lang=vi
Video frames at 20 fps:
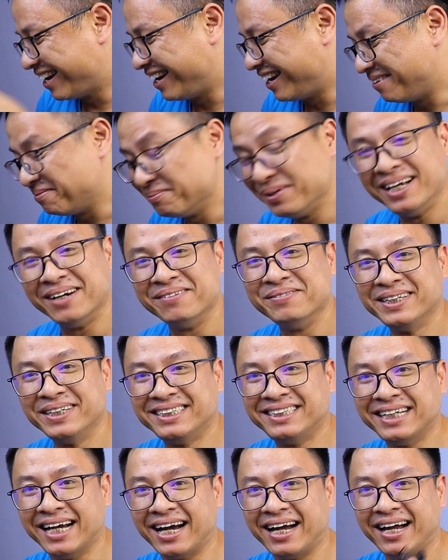à, Bây giờ
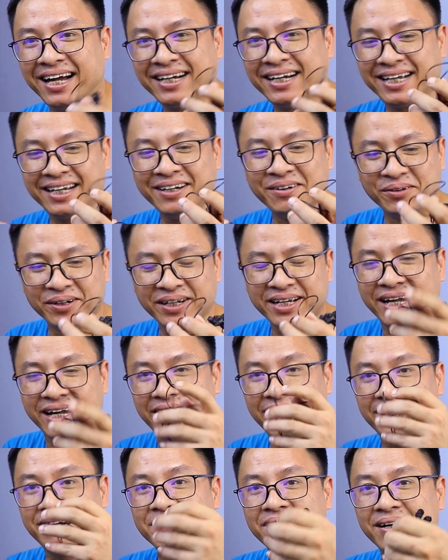mình sẽ kết nối
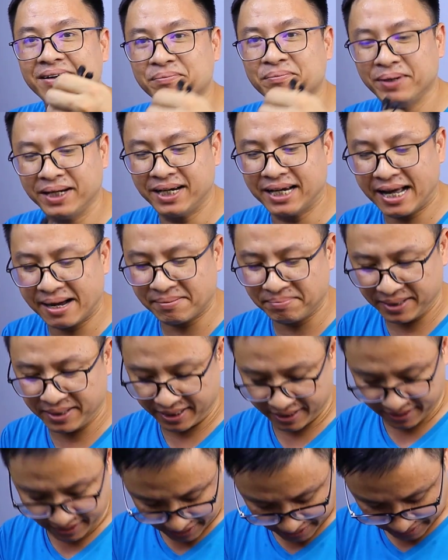cái mic lab này